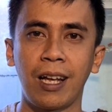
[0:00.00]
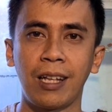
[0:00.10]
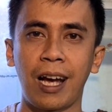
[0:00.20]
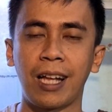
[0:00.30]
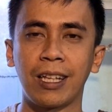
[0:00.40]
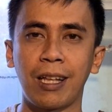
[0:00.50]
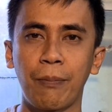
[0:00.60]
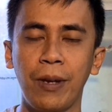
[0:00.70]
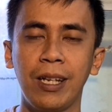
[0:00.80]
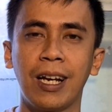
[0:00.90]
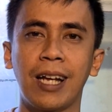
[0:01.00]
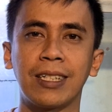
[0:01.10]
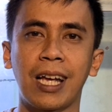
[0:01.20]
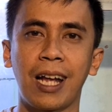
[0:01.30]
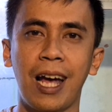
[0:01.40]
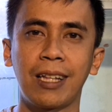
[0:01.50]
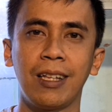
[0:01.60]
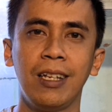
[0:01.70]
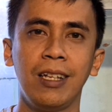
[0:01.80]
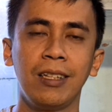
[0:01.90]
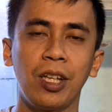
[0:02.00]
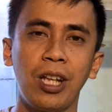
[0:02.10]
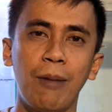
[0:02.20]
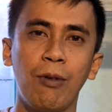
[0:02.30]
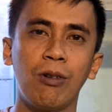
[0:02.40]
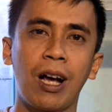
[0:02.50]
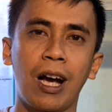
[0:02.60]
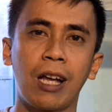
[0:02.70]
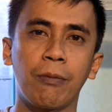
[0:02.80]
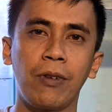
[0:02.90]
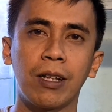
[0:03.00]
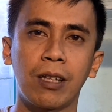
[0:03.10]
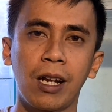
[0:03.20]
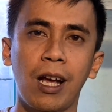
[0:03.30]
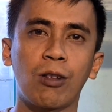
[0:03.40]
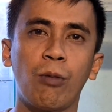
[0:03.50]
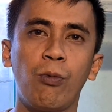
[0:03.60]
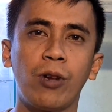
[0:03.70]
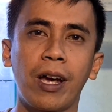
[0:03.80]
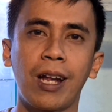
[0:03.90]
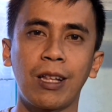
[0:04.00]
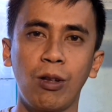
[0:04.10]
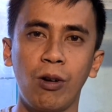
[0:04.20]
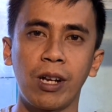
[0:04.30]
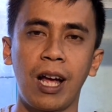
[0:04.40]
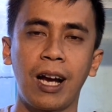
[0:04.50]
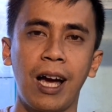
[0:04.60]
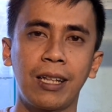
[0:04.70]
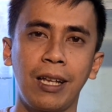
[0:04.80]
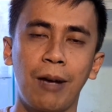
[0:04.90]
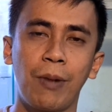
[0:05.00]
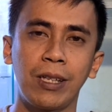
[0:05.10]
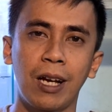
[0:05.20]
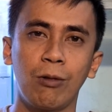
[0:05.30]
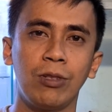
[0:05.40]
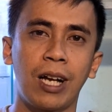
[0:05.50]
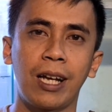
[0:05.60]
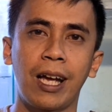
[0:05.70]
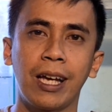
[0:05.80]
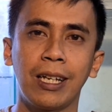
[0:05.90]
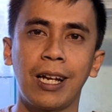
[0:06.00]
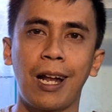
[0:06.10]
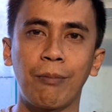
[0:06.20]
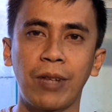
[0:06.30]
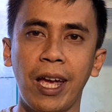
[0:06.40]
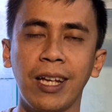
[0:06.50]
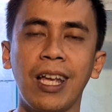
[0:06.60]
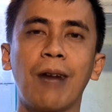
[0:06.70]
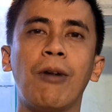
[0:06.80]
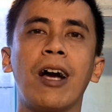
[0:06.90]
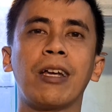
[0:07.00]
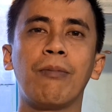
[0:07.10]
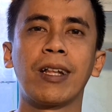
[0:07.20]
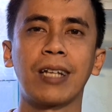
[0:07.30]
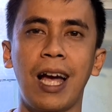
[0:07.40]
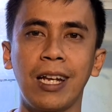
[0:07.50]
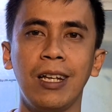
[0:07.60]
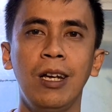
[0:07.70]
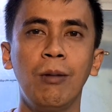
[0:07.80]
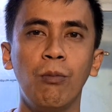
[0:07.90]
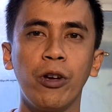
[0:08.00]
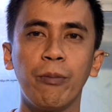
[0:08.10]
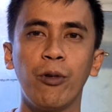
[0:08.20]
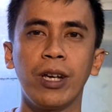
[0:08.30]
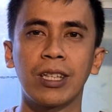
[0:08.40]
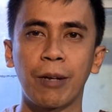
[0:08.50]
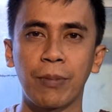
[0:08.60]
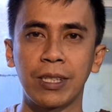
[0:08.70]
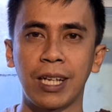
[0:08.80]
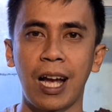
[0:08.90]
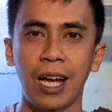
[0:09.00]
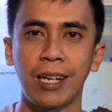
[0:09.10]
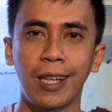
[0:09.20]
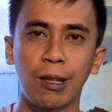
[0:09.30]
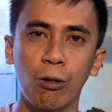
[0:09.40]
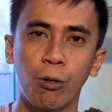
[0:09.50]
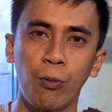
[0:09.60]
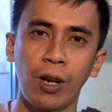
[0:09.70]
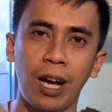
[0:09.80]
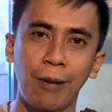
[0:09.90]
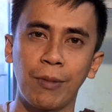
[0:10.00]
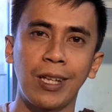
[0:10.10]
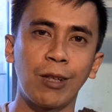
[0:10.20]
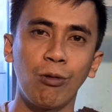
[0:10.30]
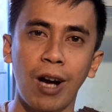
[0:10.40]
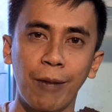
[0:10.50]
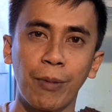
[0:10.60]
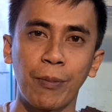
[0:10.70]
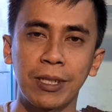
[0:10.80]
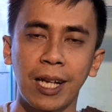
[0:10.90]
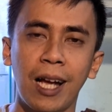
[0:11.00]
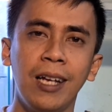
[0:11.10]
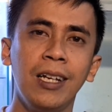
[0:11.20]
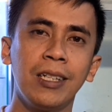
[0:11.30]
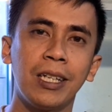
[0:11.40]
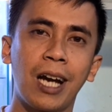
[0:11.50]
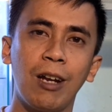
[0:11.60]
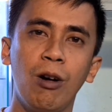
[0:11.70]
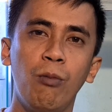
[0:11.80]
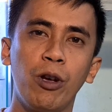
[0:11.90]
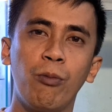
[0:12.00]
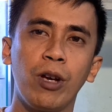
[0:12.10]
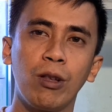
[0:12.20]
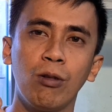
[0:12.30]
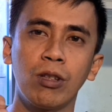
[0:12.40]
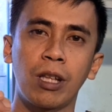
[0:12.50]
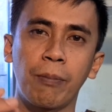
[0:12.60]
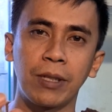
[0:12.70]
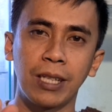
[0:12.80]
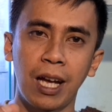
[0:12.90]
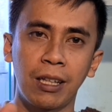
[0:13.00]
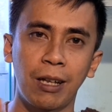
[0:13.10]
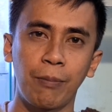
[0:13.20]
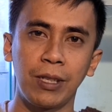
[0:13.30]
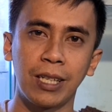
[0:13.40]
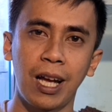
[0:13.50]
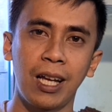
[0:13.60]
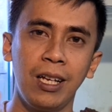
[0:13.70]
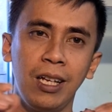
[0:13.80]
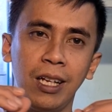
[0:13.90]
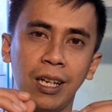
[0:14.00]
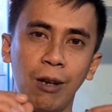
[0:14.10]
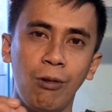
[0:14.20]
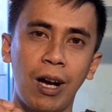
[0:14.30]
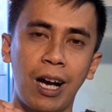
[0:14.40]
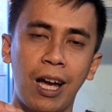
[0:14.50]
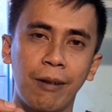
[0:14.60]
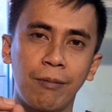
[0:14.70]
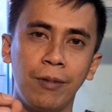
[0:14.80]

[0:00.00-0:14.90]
Akan tetapi dengan syarat tidak menggunakan filter ataupun aerator agar tidak banyak guncangan air di dalam tank yang mengakibatkan buih-buih terpecah dan telur pun akan berjatuhan pemirsa jikalau buih-buih itu terpecah terpisah lalu akan